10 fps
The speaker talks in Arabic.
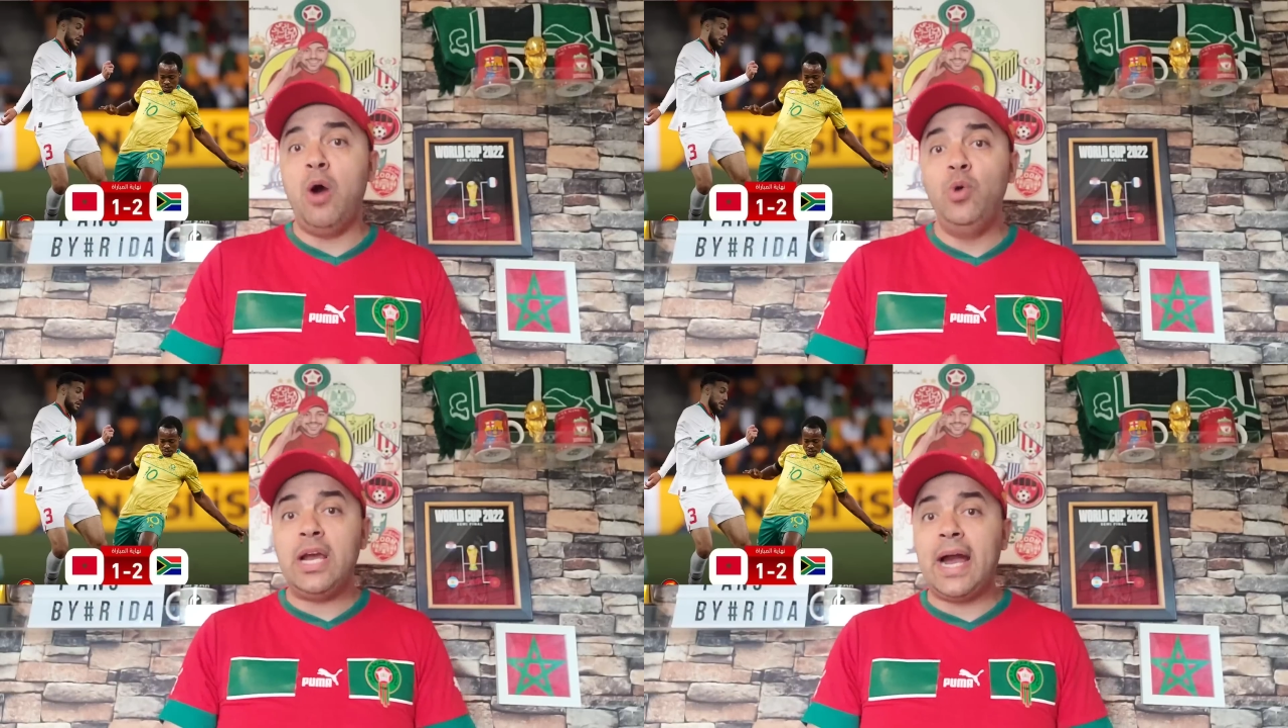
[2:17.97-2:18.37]

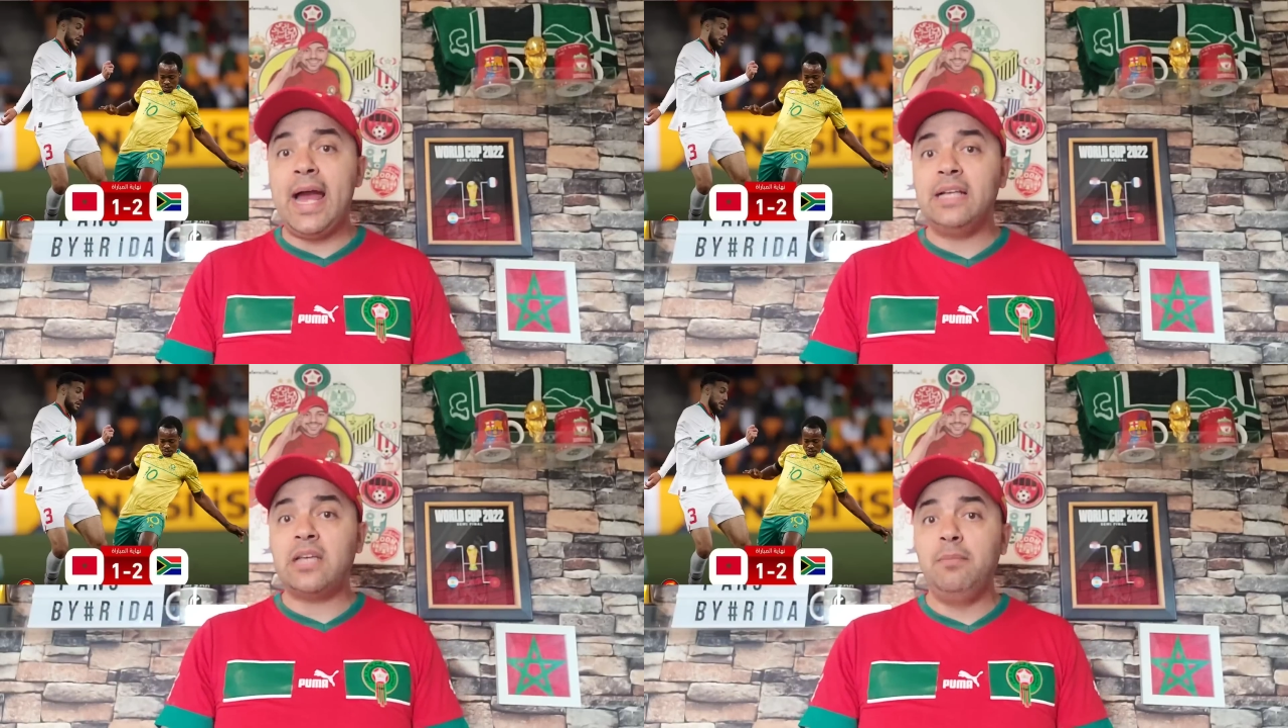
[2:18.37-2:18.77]

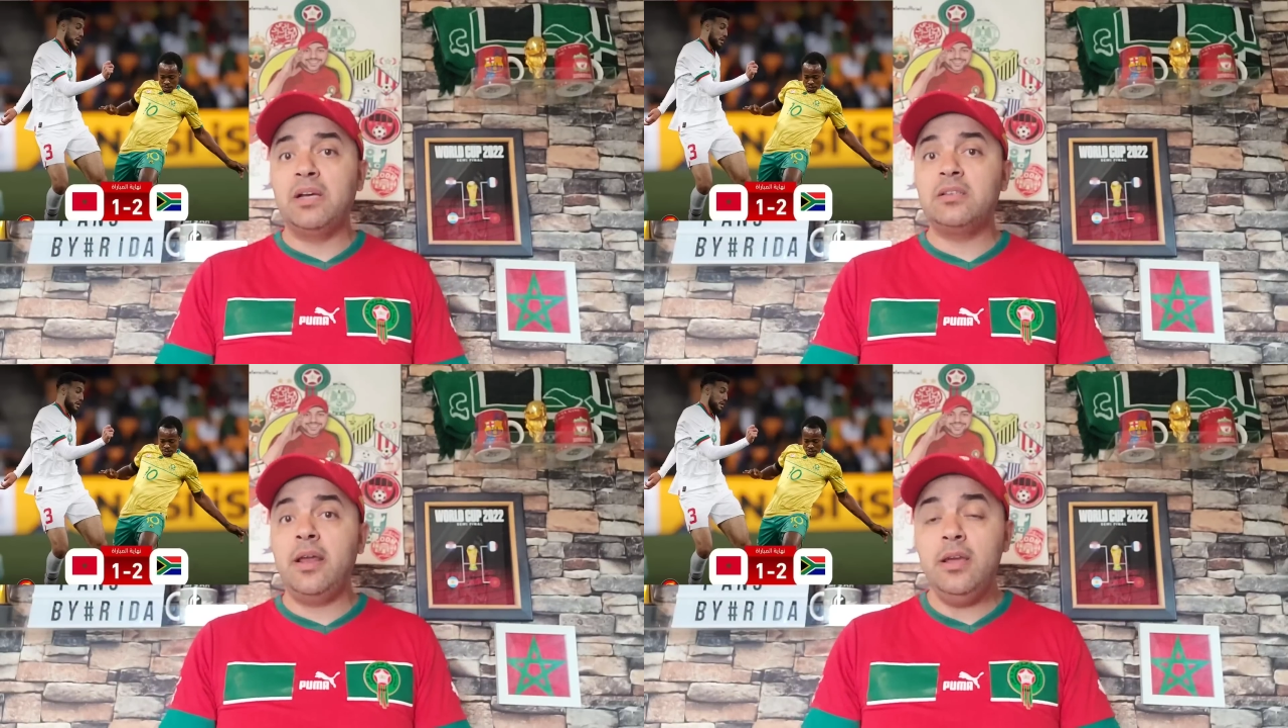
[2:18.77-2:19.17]
واللقاءات
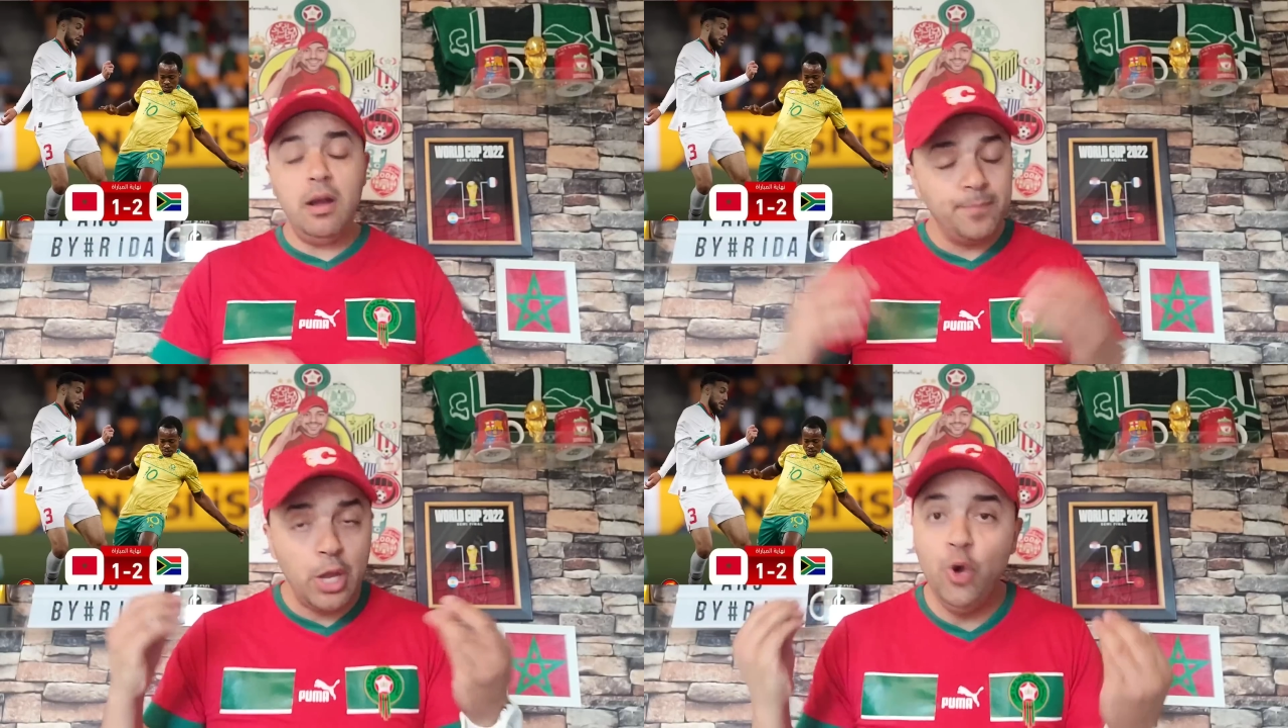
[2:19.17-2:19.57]

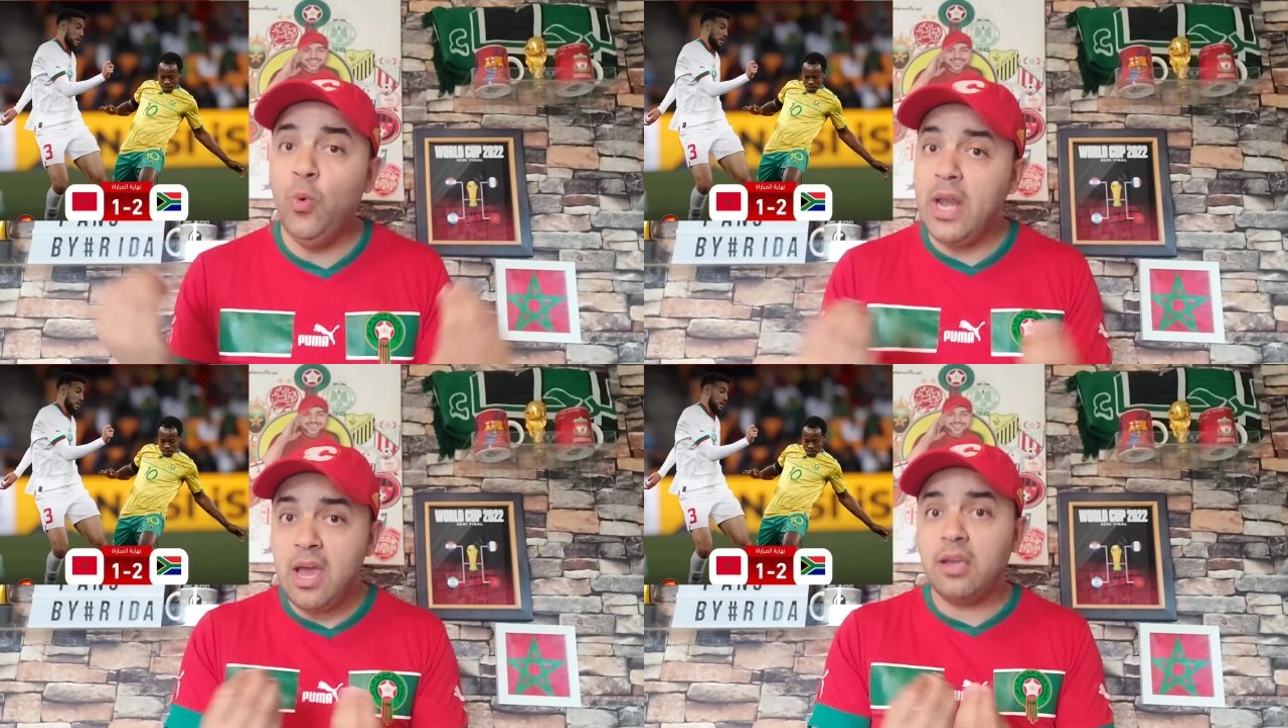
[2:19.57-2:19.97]
المصيريه
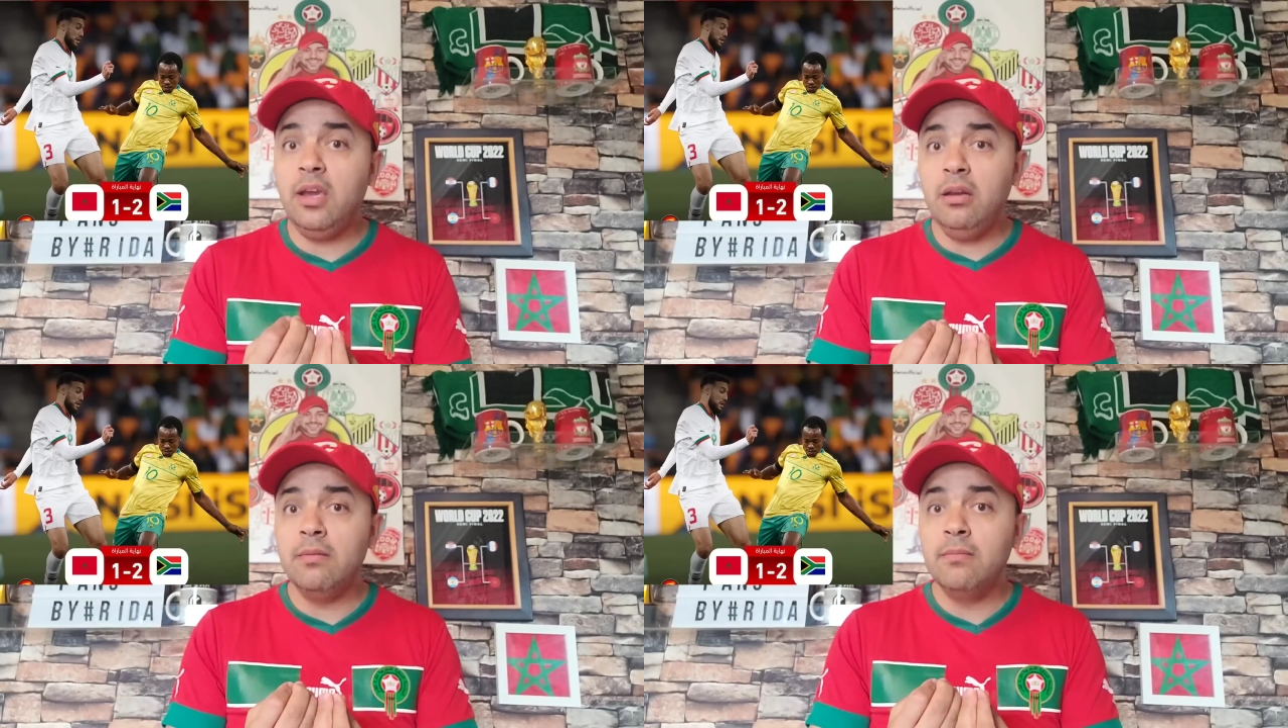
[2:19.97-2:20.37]

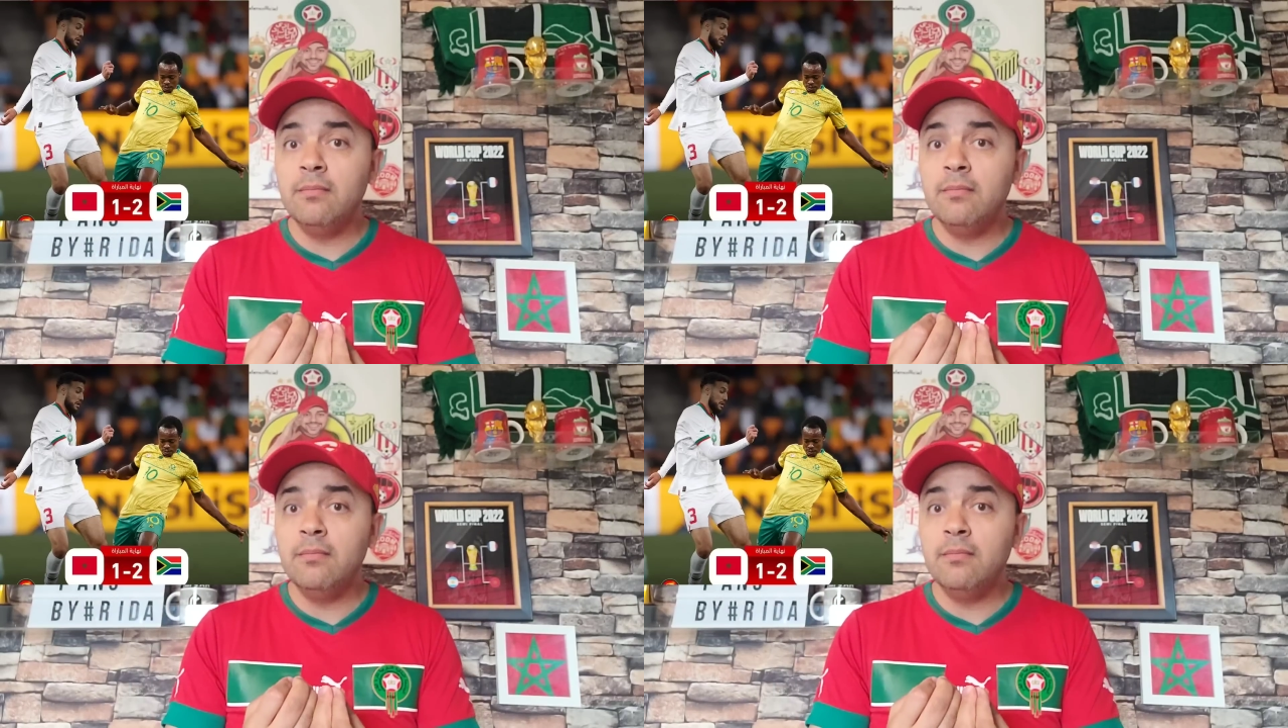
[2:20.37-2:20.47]
ولكن